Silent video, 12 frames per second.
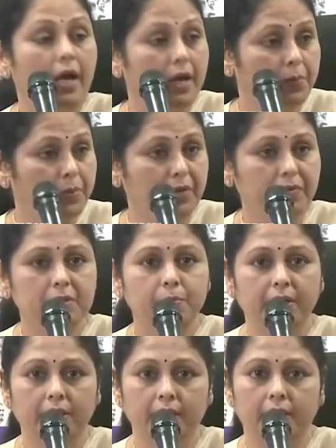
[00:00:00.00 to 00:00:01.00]
ఆయన
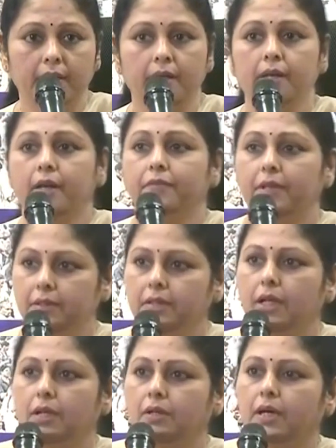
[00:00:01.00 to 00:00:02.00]
ప్రవేశపెట్టిన ఈ
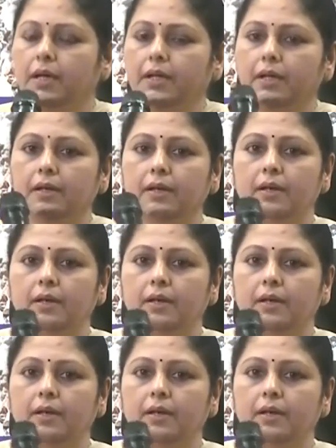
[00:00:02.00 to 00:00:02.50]
నవరత్నాలు కానీ